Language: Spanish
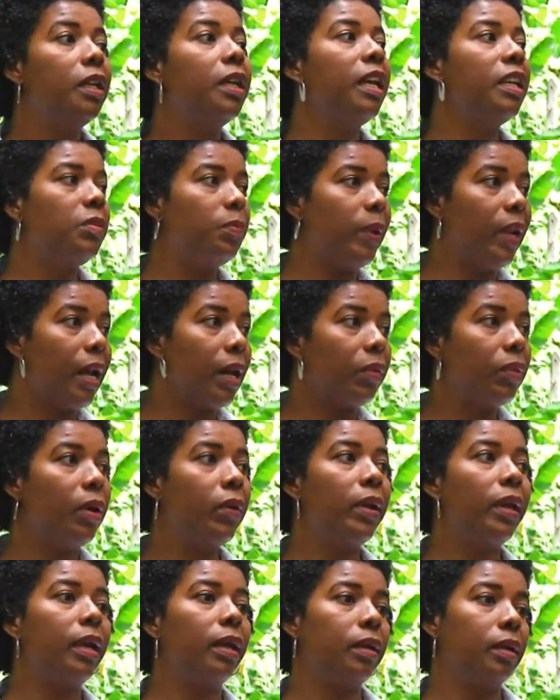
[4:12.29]
esperando a
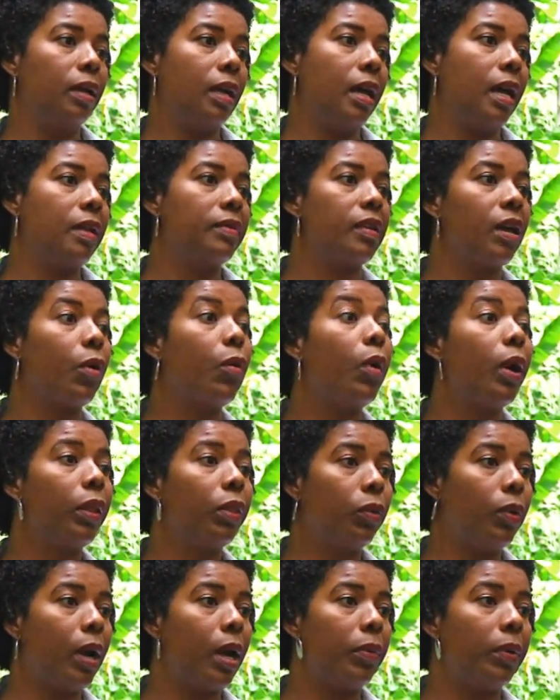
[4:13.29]
ver hasta
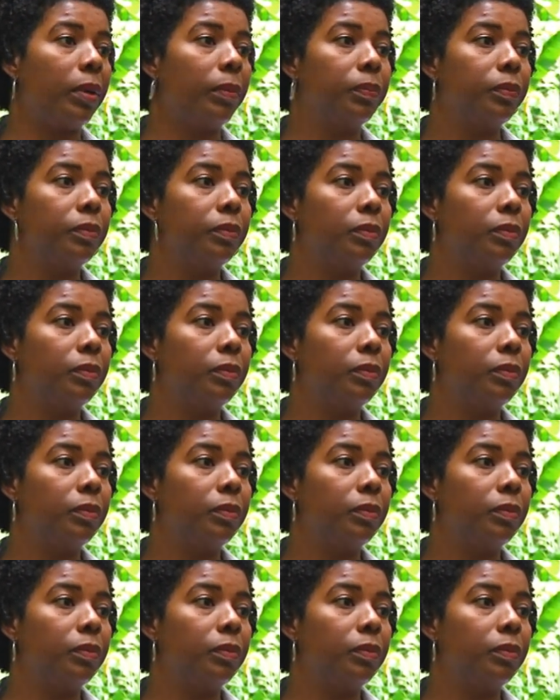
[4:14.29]
cuándo abren.